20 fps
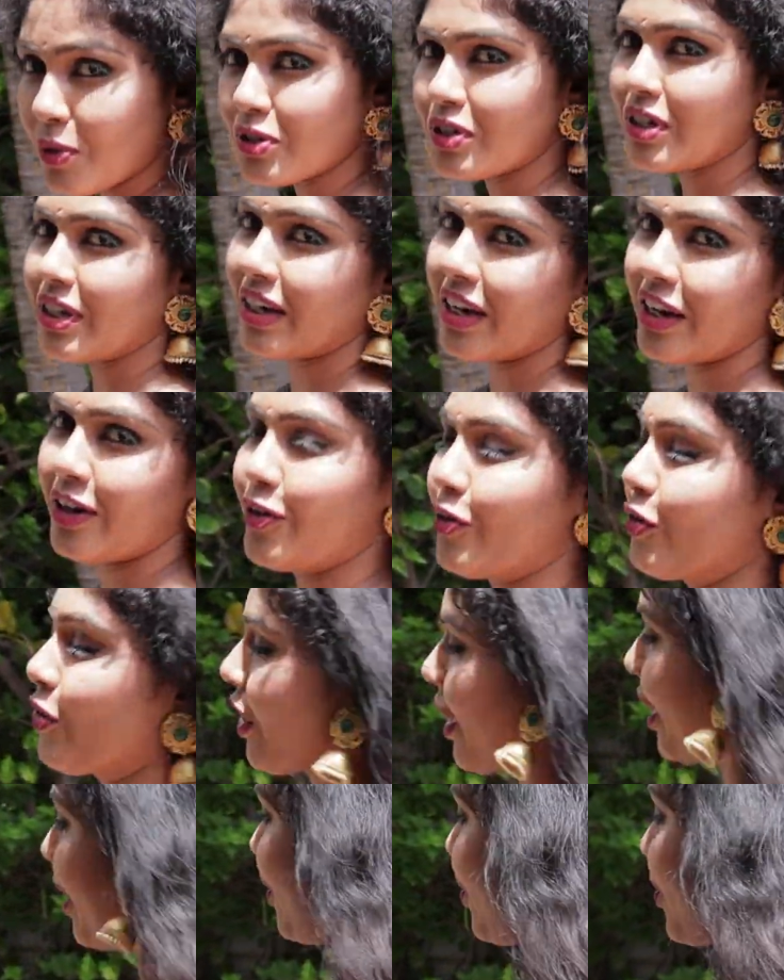ஆப்போசிட்டில்
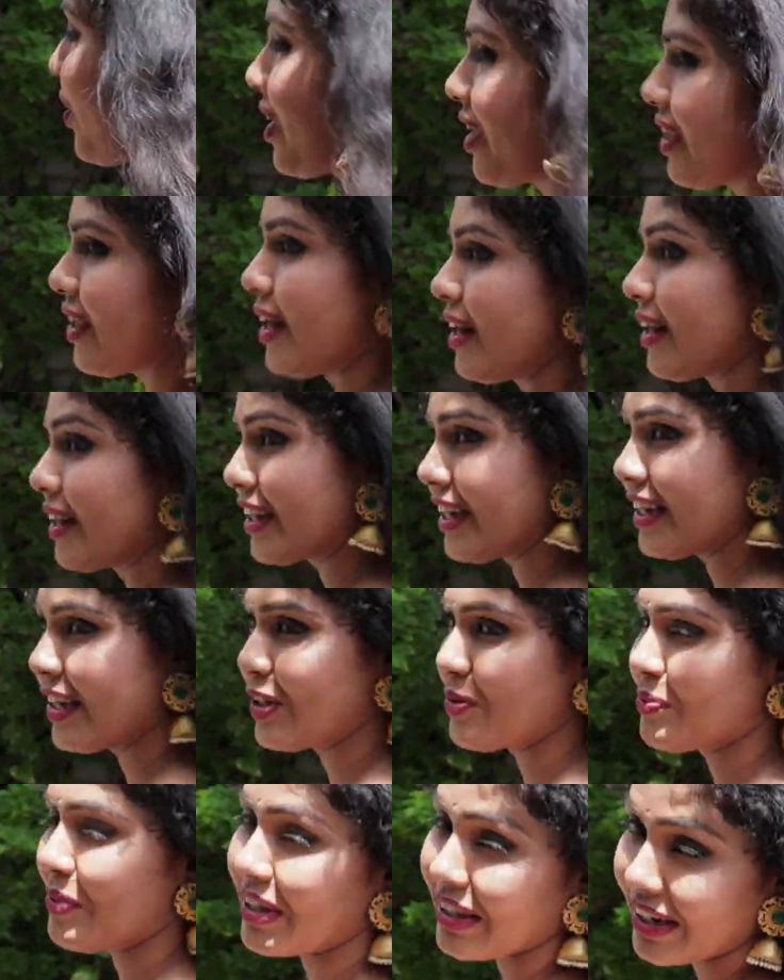இன்னொரு இடம் இருக்குது
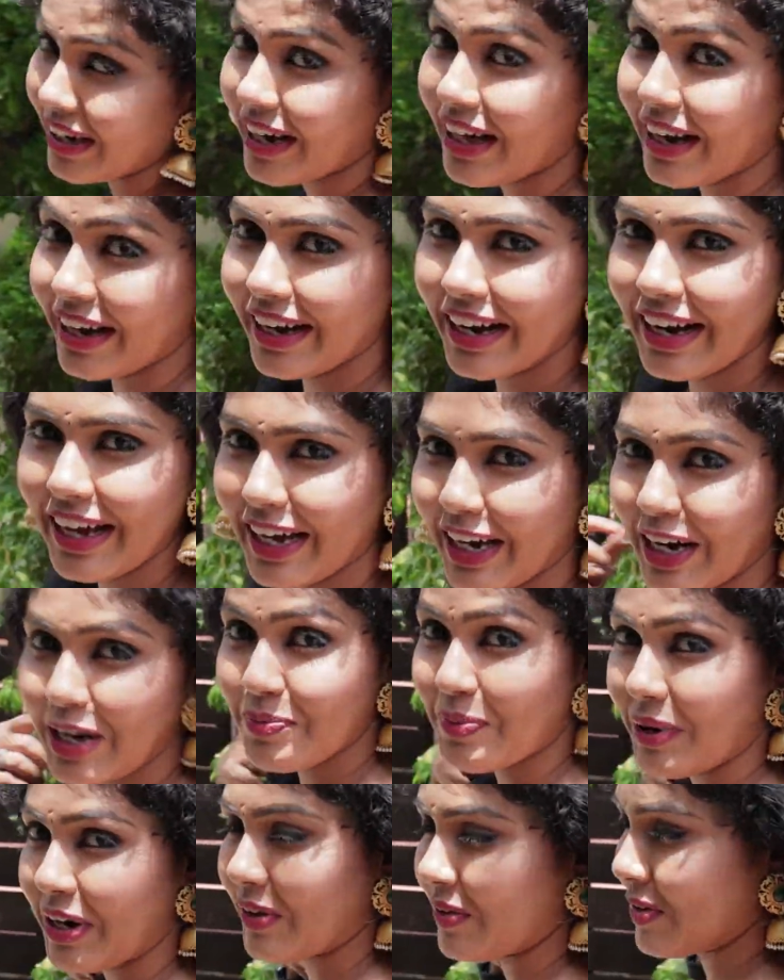அங்கேயும் இந்த மாதிரி நிறைய
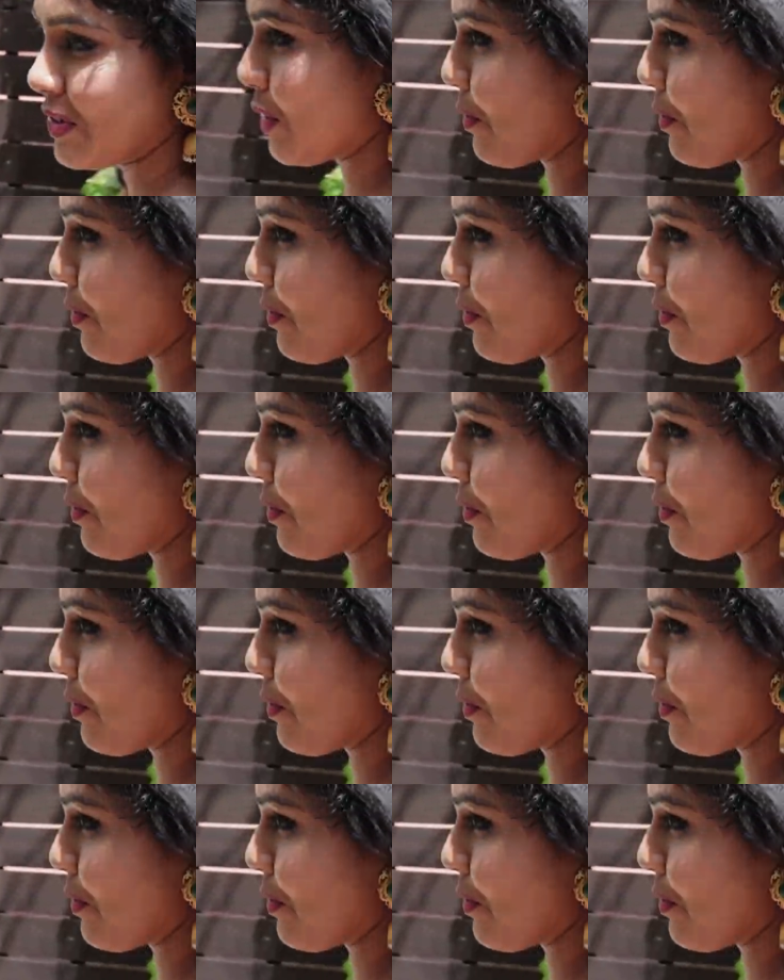டெக்கரேட் பண்ணி